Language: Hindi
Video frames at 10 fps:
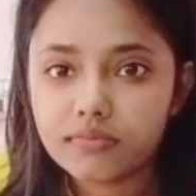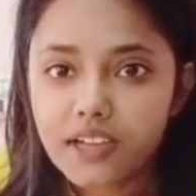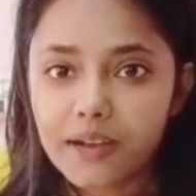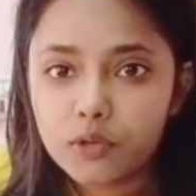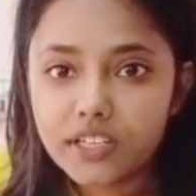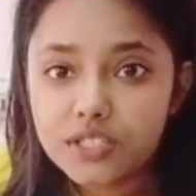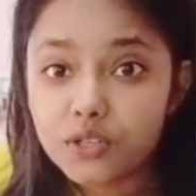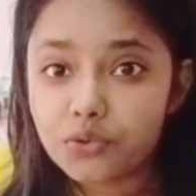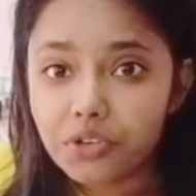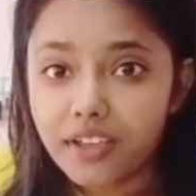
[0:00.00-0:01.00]
आप लोग गेस
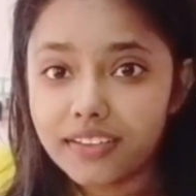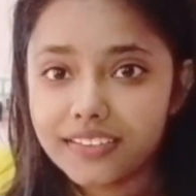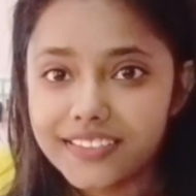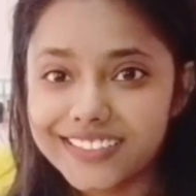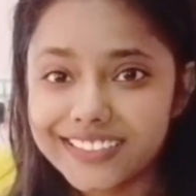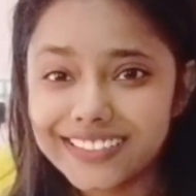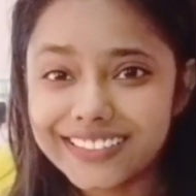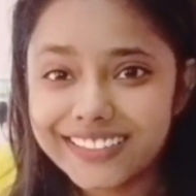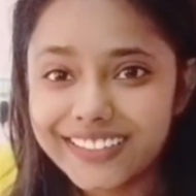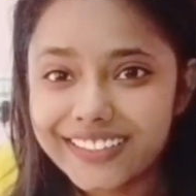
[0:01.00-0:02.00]
करो क्या है
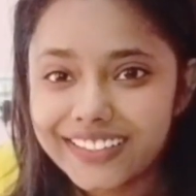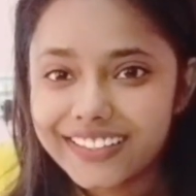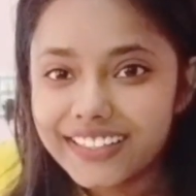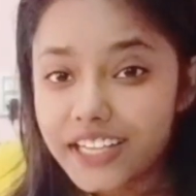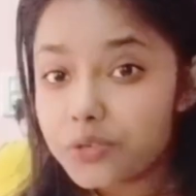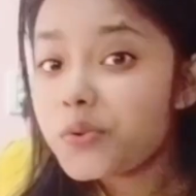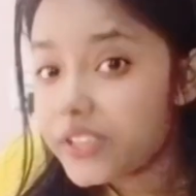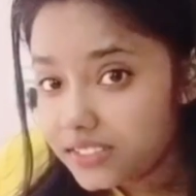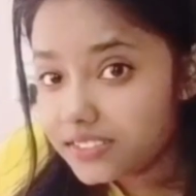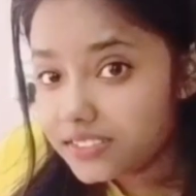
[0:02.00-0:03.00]
कैन यू
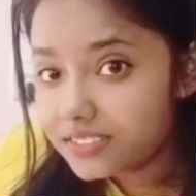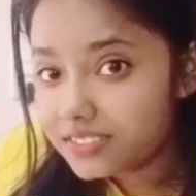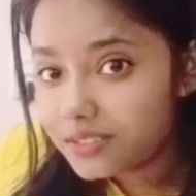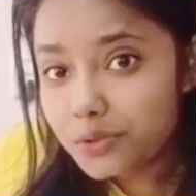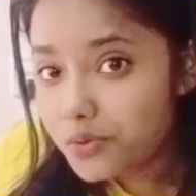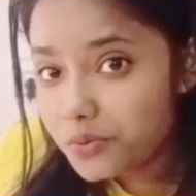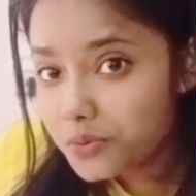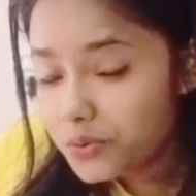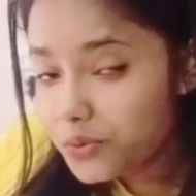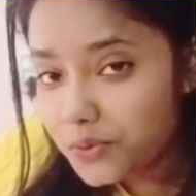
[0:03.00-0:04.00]
गेस नो
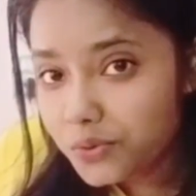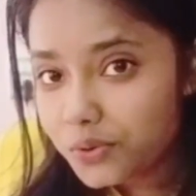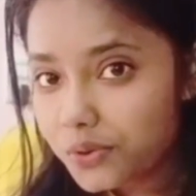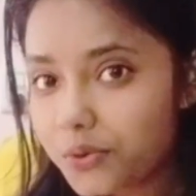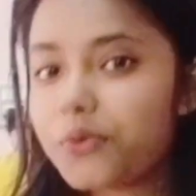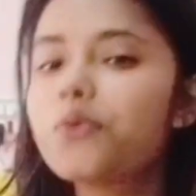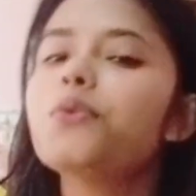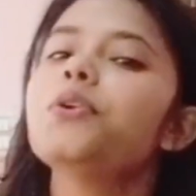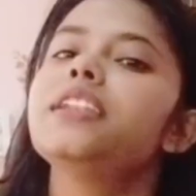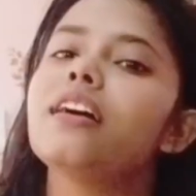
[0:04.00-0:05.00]
नो
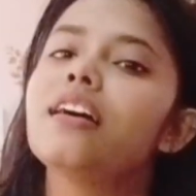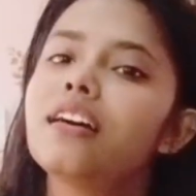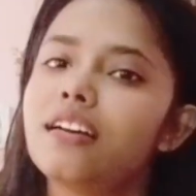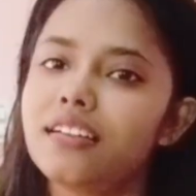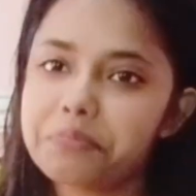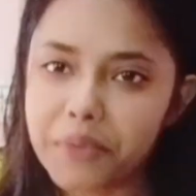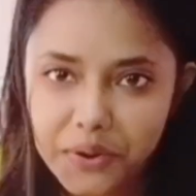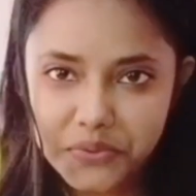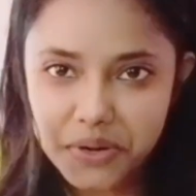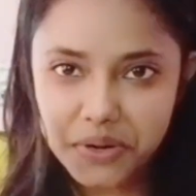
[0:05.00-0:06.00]
कोई ना
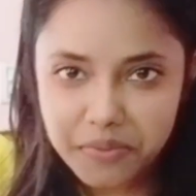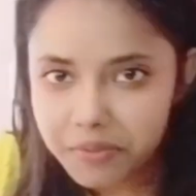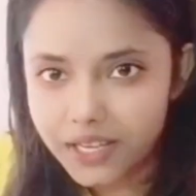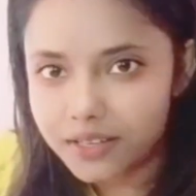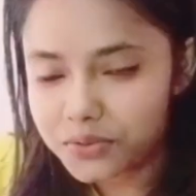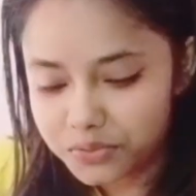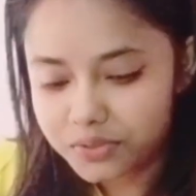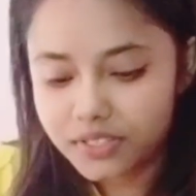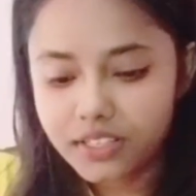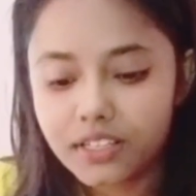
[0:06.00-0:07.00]
मैं हूँ ना मैं बता रही हूँ
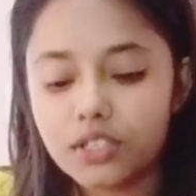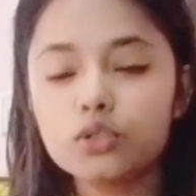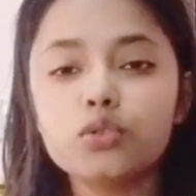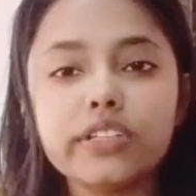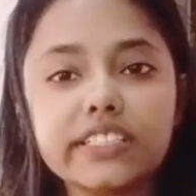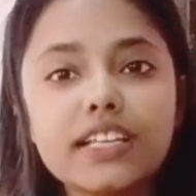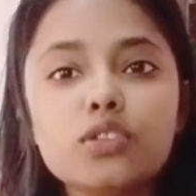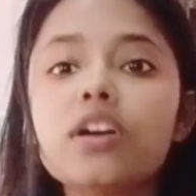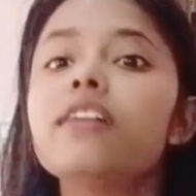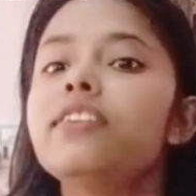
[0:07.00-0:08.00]
तो इसका जो
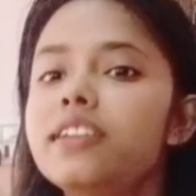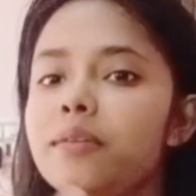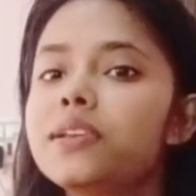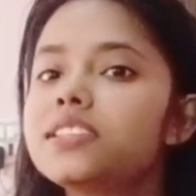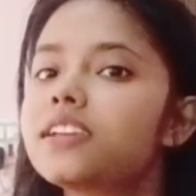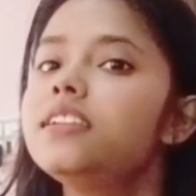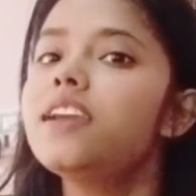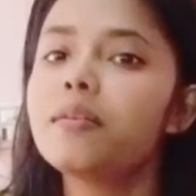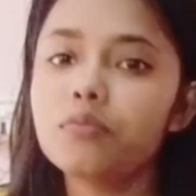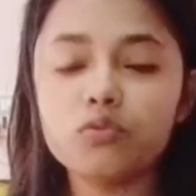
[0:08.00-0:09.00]
कवर है बेसिकली
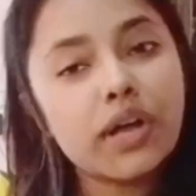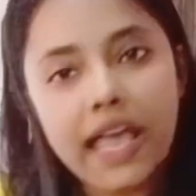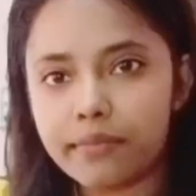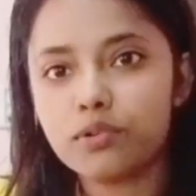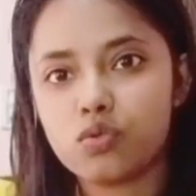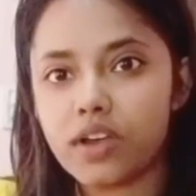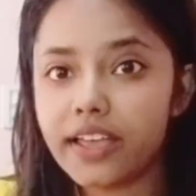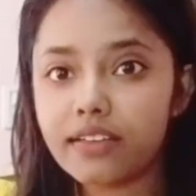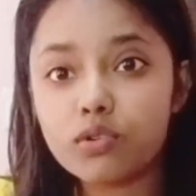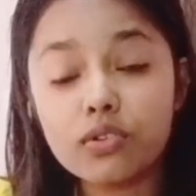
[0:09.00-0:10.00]
हम वो गायब हो चुका
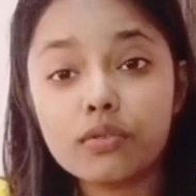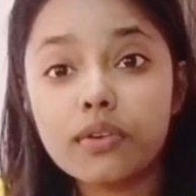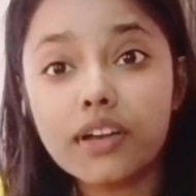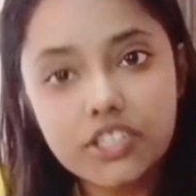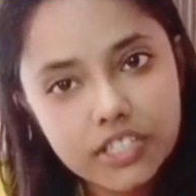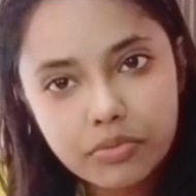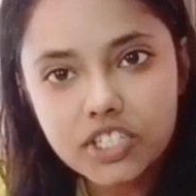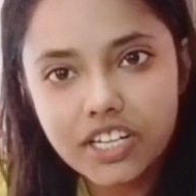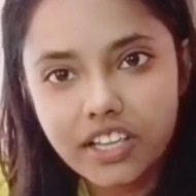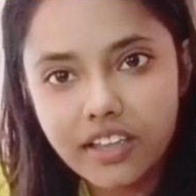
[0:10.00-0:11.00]
है वो कचड़े में
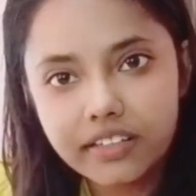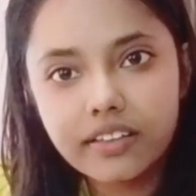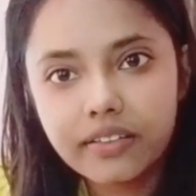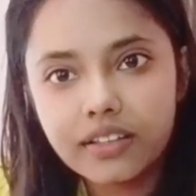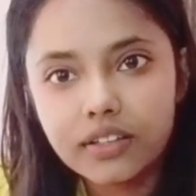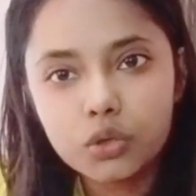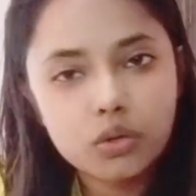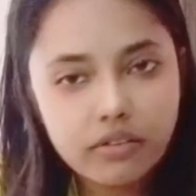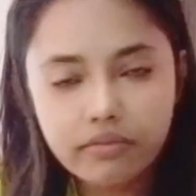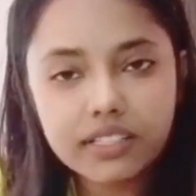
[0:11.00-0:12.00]
चला गया है ठीक है
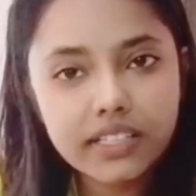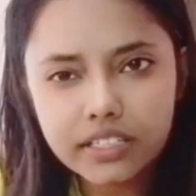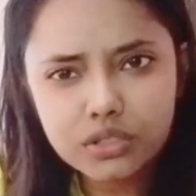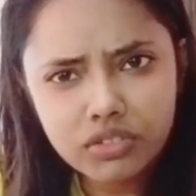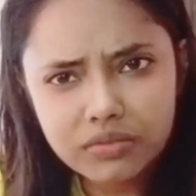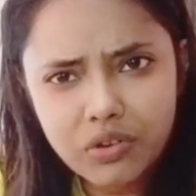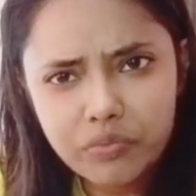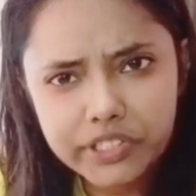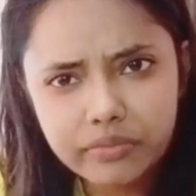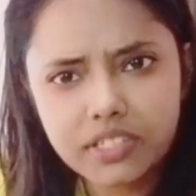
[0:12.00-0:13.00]
कवर देखने से वैसे भी कोई
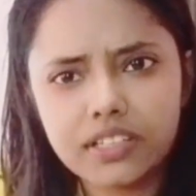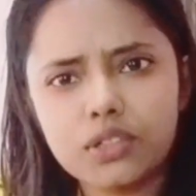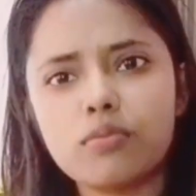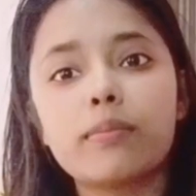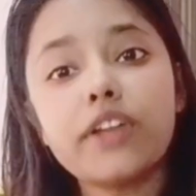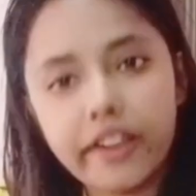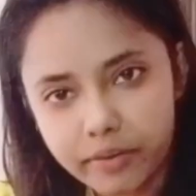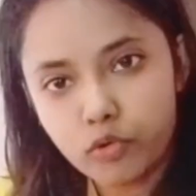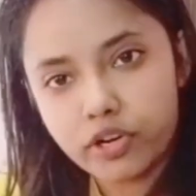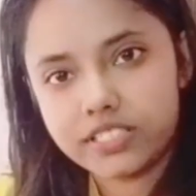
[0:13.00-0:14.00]
मतलब नहीं है तो हम आपको
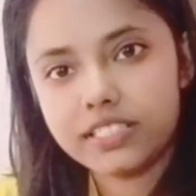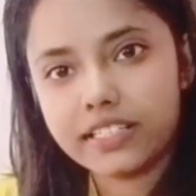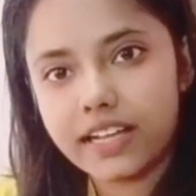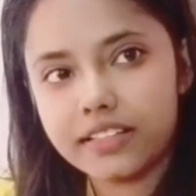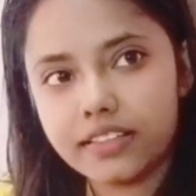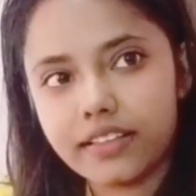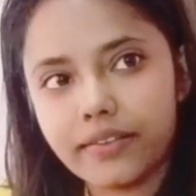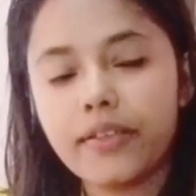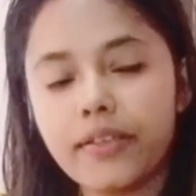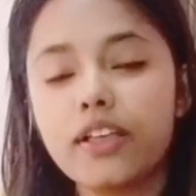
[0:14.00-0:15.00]
डायरेक्ट प्रोडक्ट ही दिखा देते
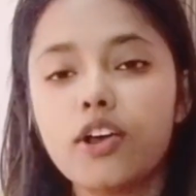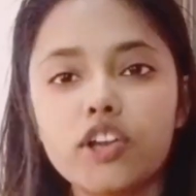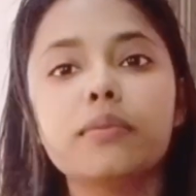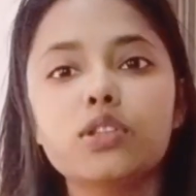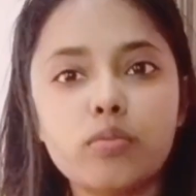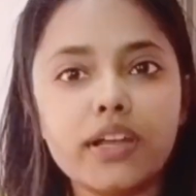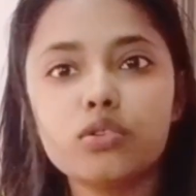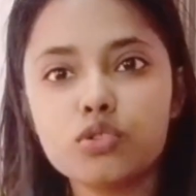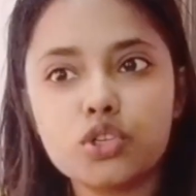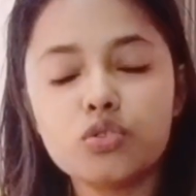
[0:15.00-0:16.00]
हैं और ये मैं दो बार
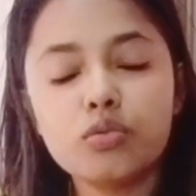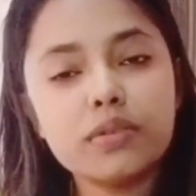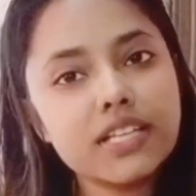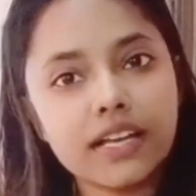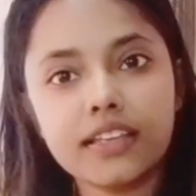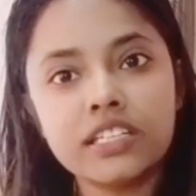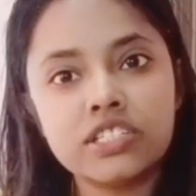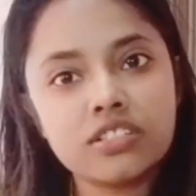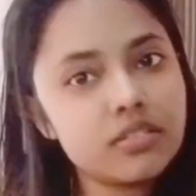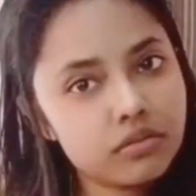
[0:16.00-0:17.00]
यूज की हूँ मैं जाके
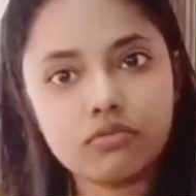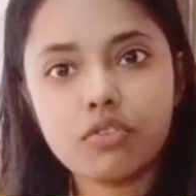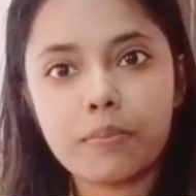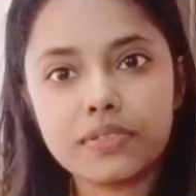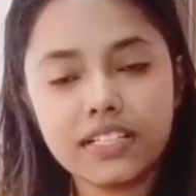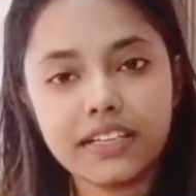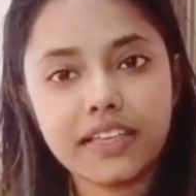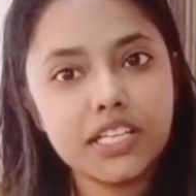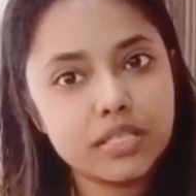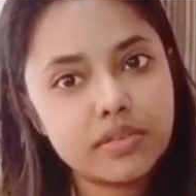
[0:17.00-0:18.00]
किचन से वापस लेके
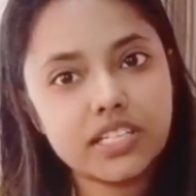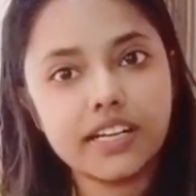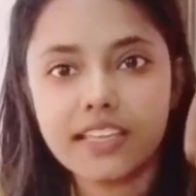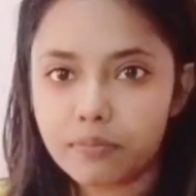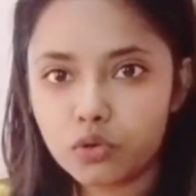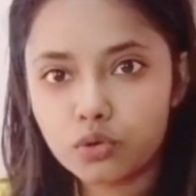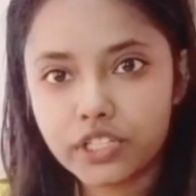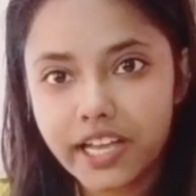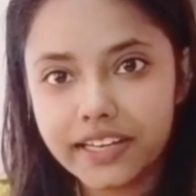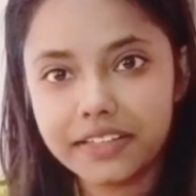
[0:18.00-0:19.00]
आई इसमें सेट किया आप लोग को
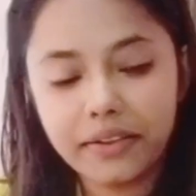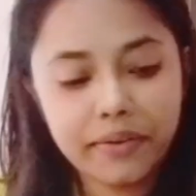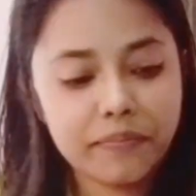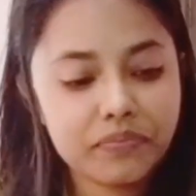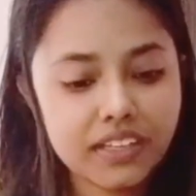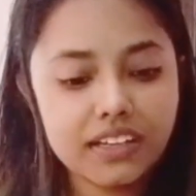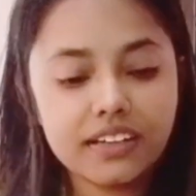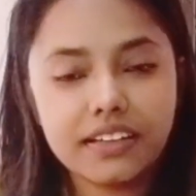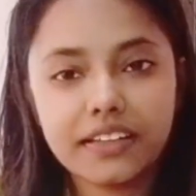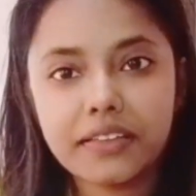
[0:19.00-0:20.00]
दिखाने के लिए
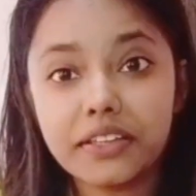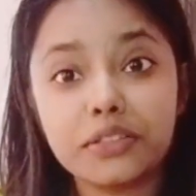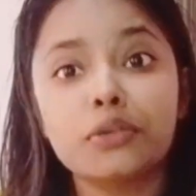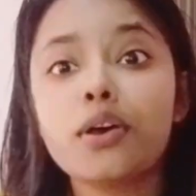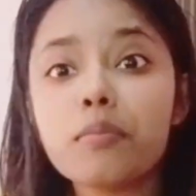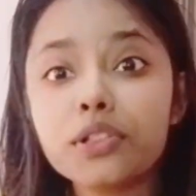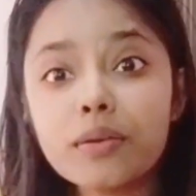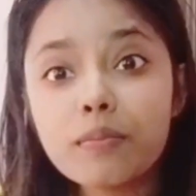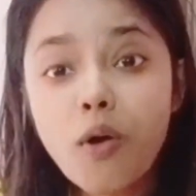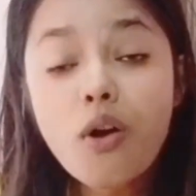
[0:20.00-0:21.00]
ठीक है इतना
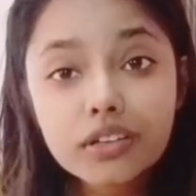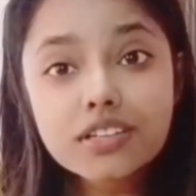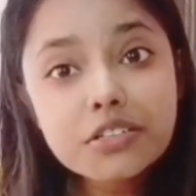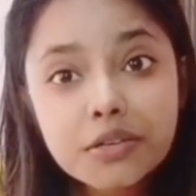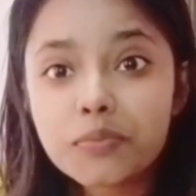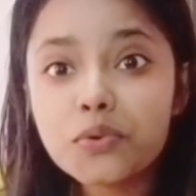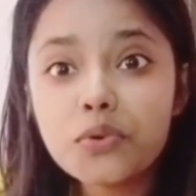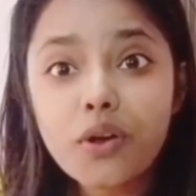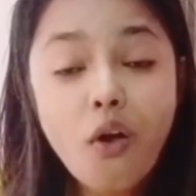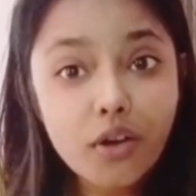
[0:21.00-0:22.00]
मतलब ऑनेस्ट रिव्यू
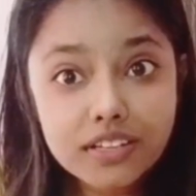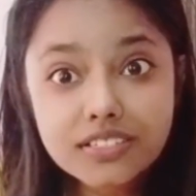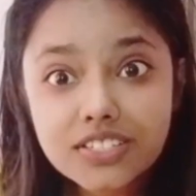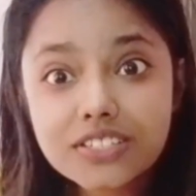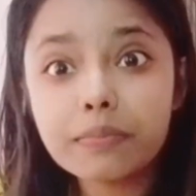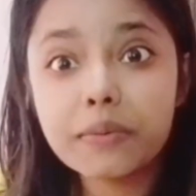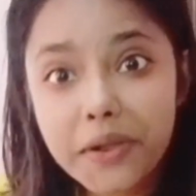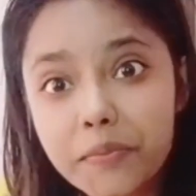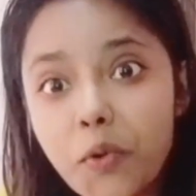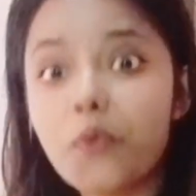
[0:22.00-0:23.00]
ऑनेस्ट चीज़ अपने
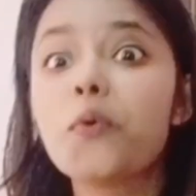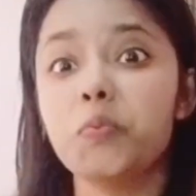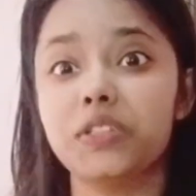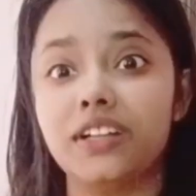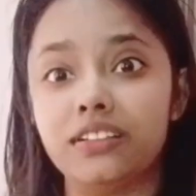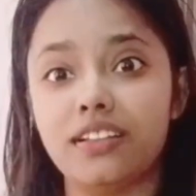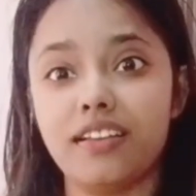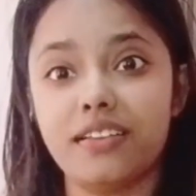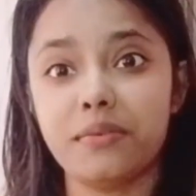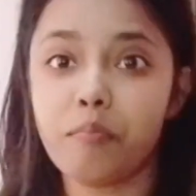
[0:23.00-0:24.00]
बारे में कौन बताता
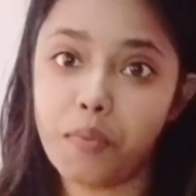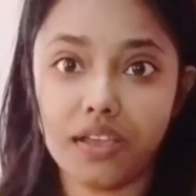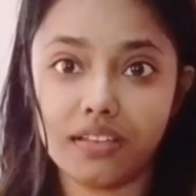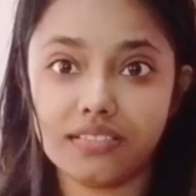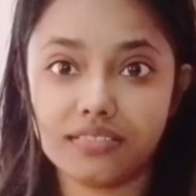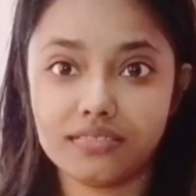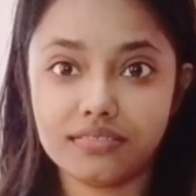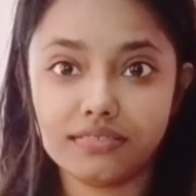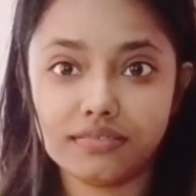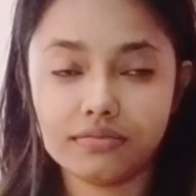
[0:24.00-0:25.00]
है मैं
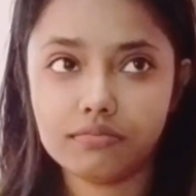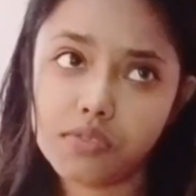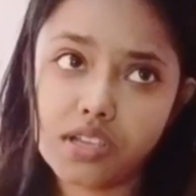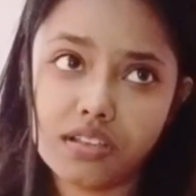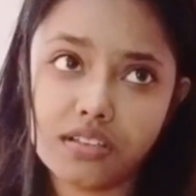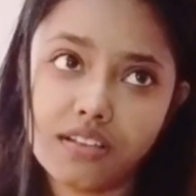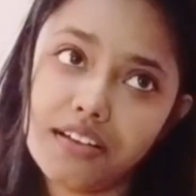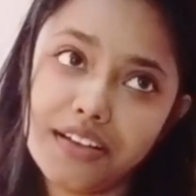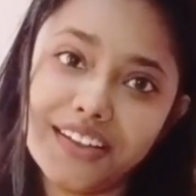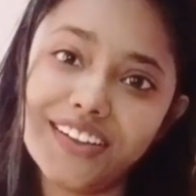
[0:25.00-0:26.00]

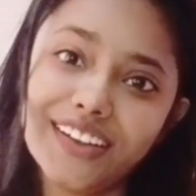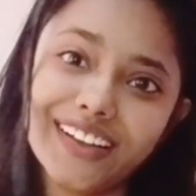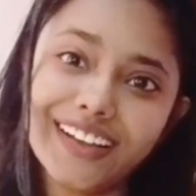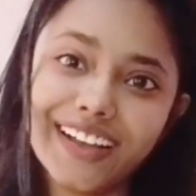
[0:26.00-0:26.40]
हाँ